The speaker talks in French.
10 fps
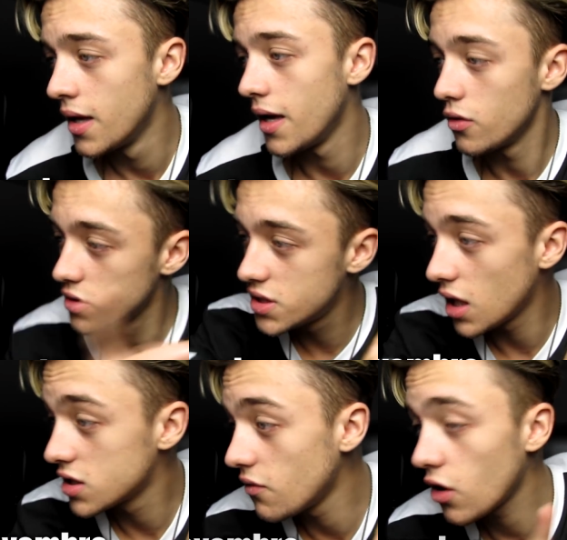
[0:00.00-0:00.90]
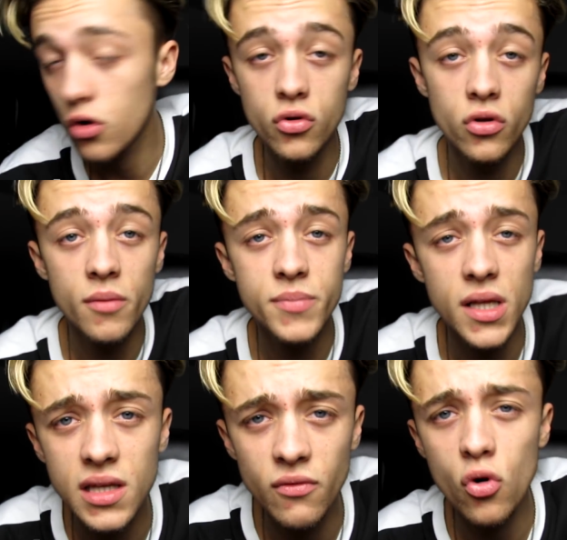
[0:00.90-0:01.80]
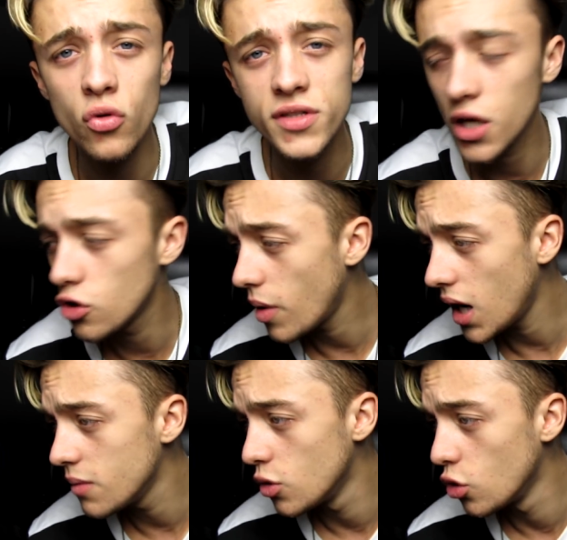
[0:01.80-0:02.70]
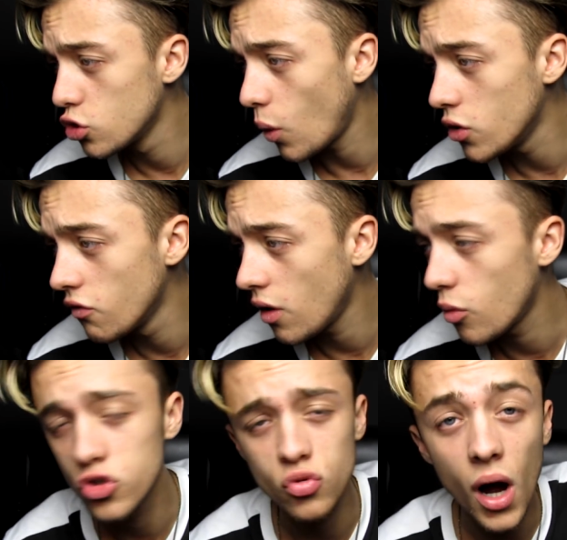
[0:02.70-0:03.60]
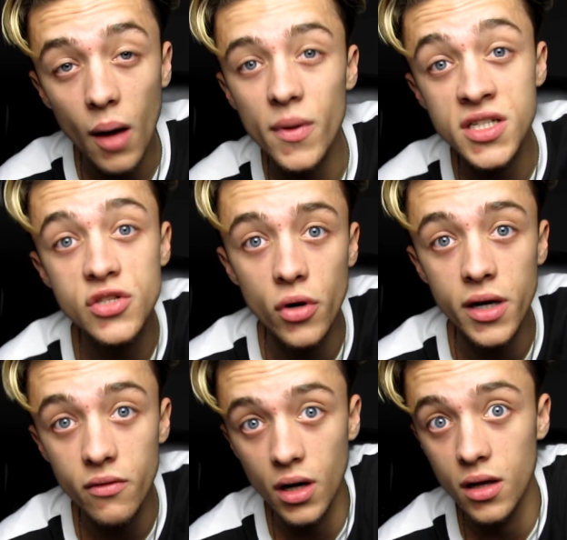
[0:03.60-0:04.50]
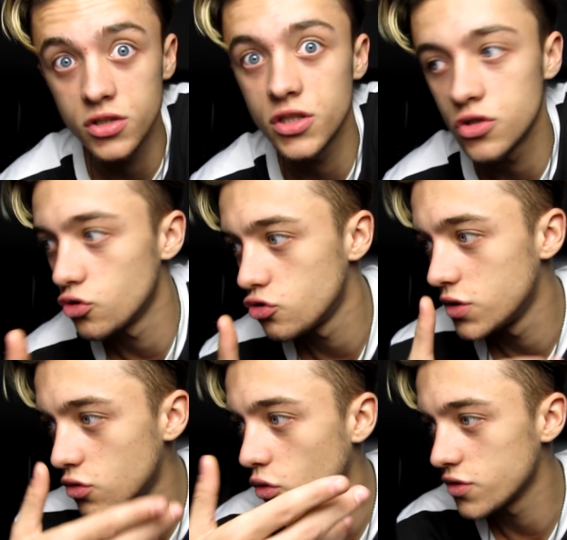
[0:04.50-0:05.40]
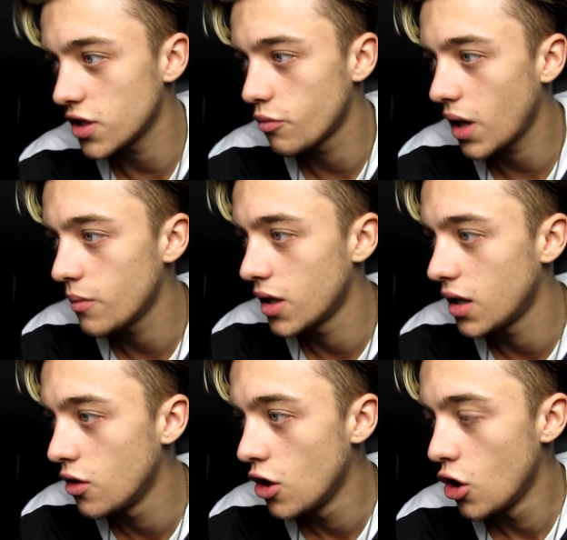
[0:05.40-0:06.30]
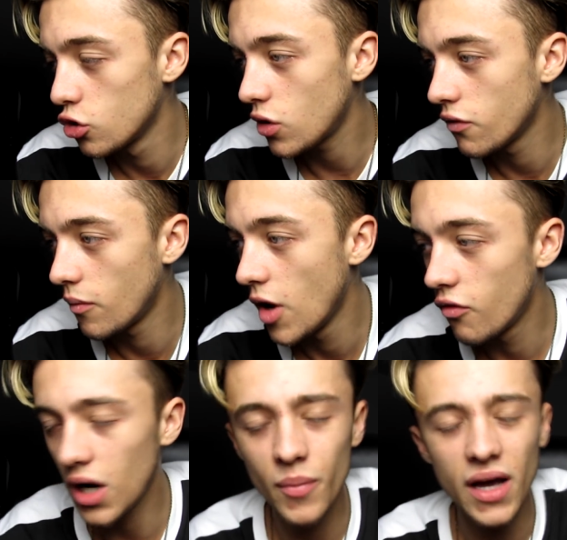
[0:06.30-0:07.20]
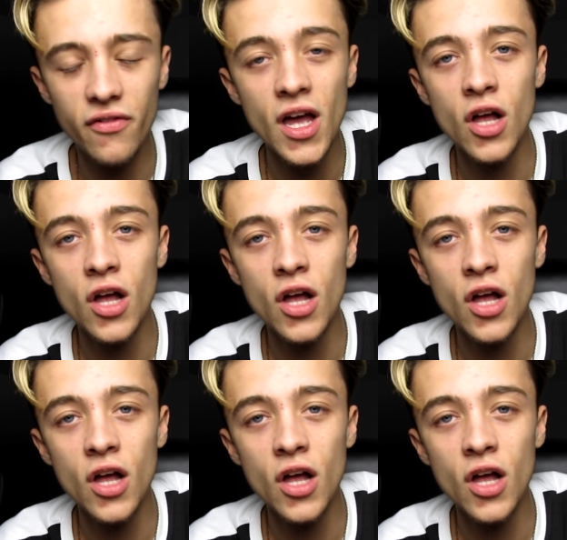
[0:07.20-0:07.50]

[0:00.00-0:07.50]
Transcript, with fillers: Et aussi à savoir qu'il y en a peut-être qui vont au concert de Prime le 3 novembre au soir. Ah bah j'y serai. Voilà, je suis au concert de Prime euh, le 3 novembre. Voilà, bref.